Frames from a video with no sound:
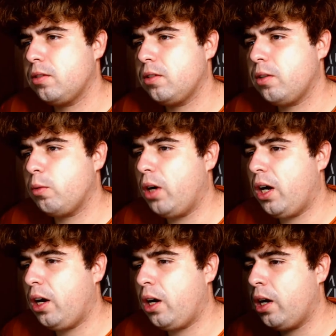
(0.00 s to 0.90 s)

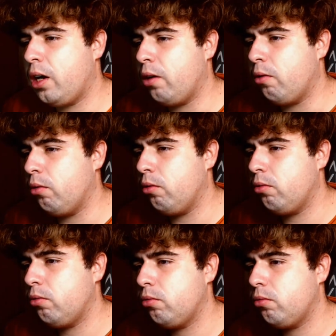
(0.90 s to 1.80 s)
Wow.
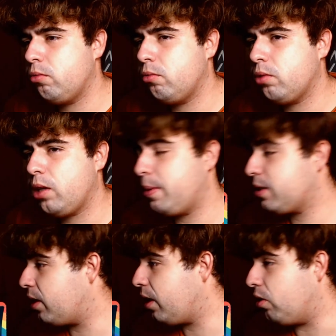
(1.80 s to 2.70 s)
Qué
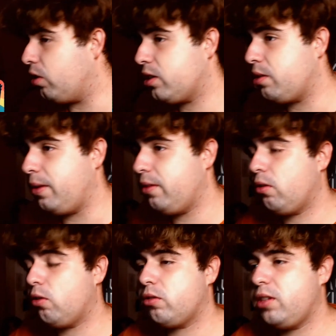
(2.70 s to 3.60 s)
pasada. Oye, se me hizo
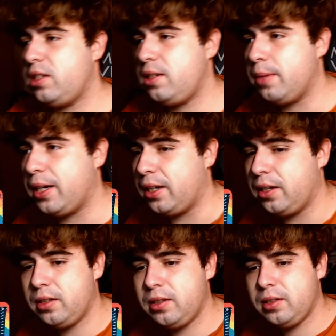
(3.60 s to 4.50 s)
cortísima.
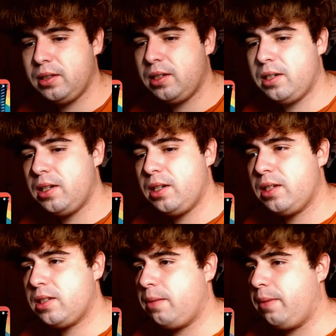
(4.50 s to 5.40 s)

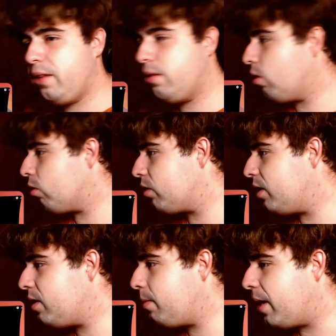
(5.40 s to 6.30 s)
Se me hizo
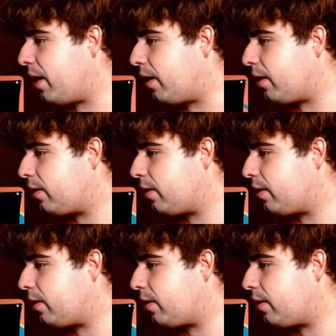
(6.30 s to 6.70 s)
cortísima.